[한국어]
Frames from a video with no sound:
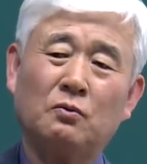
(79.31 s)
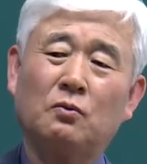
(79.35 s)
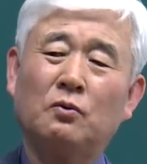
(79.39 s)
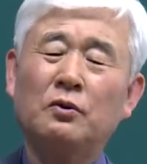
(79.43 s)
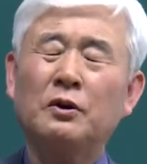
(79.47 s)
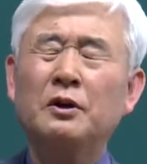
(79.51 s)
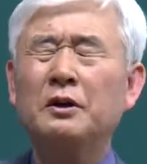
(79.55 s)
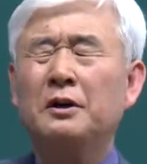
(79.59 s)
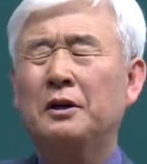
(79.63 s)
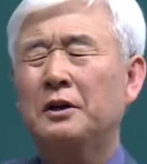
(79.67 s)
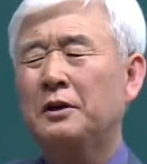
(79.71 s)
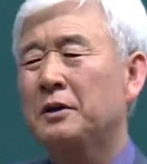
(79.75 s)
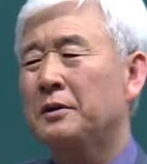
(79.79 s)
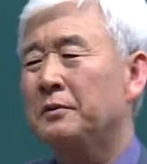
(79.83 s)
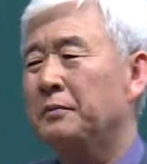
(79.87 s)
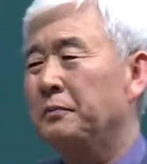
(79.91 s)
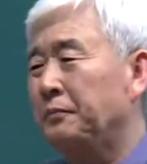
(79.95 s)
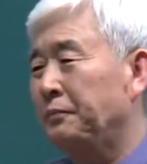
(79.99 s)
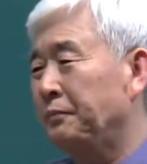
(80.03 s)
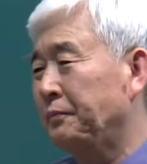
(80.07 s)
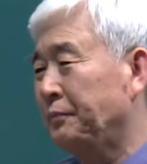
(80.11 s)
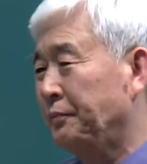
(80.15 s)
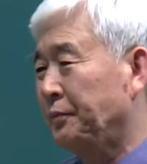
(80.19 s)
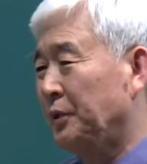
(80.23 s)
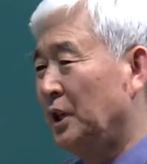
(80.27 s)
우리는
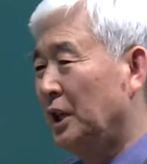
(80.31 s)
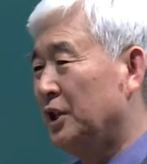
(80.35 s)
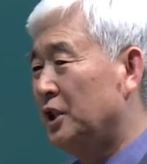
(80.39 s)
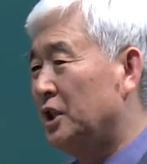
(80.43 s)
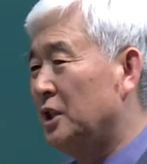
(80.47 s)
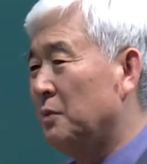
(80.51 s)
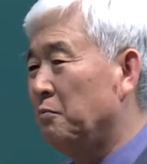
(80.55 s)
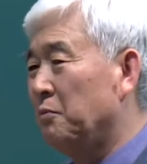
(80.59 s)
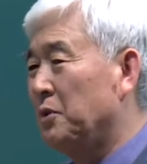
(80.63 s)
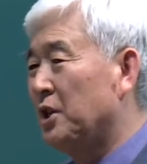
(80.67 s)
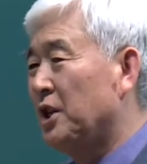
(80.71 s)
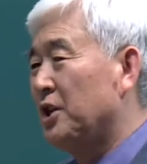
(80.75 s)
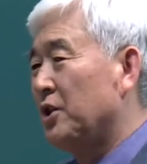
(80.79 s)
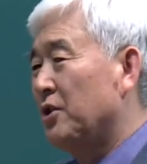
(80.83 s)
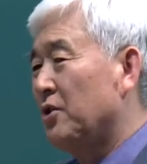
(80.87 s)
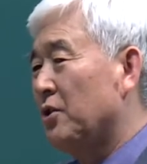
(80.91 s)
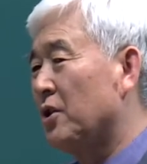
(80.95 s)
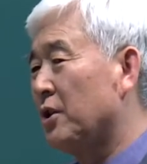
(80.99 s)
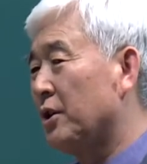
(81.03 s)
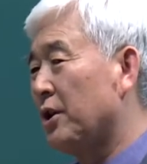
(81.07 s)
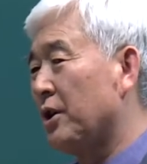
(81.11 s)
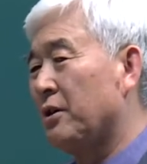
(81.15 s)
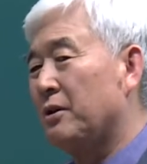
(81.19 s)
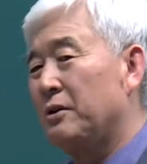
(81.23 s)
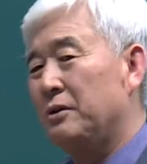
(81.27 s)
10년이
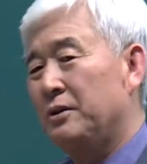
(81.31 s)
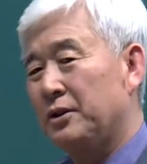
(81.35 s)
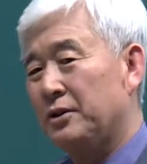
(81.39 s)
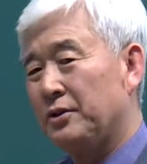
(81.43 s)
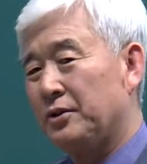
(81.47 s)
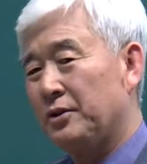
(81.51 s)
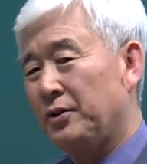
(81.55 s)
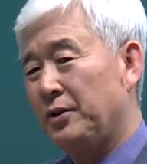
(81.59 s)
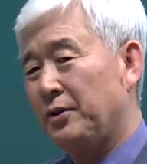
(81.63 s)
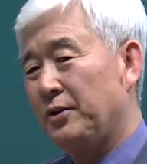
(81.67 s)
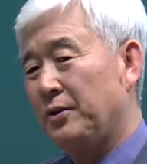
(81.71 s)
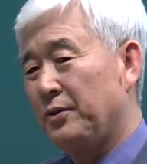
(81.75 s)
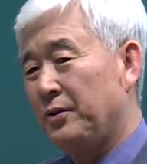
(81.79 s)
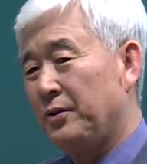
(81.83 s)
넘게 걸렸어요.